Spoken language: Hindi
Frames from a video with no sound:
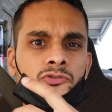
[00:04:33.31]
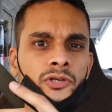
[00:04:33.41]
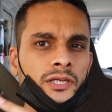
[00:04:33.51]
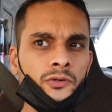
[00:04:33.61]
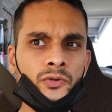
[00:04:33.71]

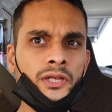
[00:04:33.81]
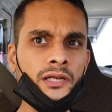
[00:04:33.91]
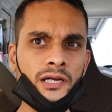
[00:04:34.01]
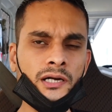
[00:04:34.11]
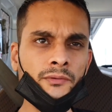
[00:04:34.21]
जो है इन्होंने
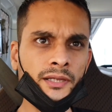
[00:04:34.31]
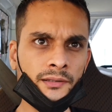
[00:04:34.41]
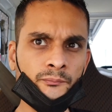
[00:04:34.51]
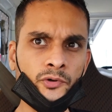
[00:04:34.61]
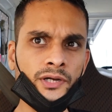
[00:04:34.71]
रखा हुआ
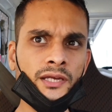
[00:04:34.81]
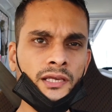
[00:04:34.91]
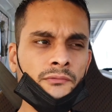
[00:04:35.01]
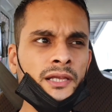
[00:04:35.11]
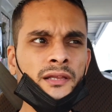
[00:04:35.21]
है इम्पोर्टेंट
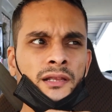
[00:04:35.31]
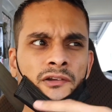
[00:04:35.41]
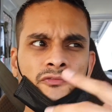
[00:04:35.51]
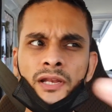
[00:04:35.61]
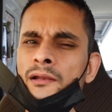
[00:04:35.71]
किया हुआ
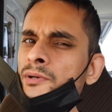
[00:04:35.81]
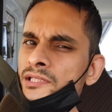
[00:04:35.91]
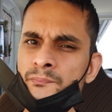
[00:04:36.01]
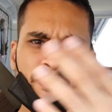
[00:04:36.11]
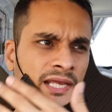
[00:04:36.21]
है फिलहाल बस